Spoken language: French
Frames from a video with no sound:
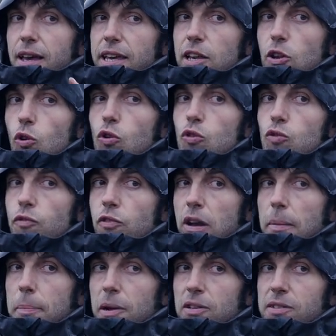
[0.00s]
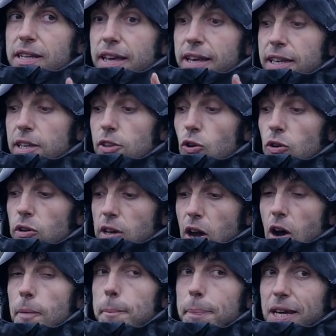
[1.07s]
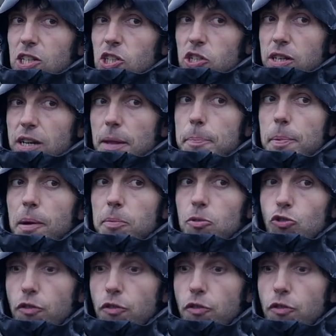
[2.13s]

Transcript: il recouvre la plante et qui donc empêche les pampres